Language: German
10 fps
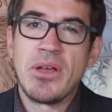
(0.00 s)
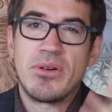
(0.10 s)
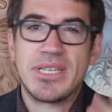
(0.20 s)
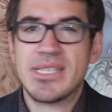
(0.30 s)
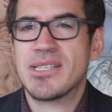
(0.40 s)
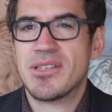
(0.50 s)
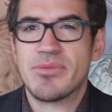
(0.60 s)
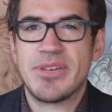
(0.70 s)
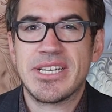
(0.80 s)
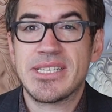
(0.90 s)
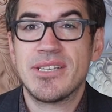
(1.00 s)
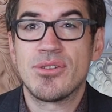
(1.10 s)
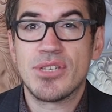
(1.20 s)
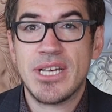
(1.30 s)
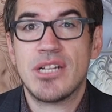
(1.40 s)
Und das ist aus meiner Sicht
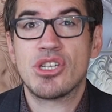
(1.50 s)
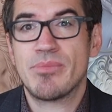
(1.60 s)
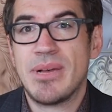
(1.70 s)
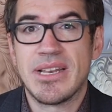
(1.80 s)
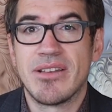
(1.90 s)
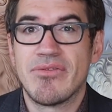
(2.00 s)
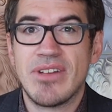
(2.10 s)
total spannend,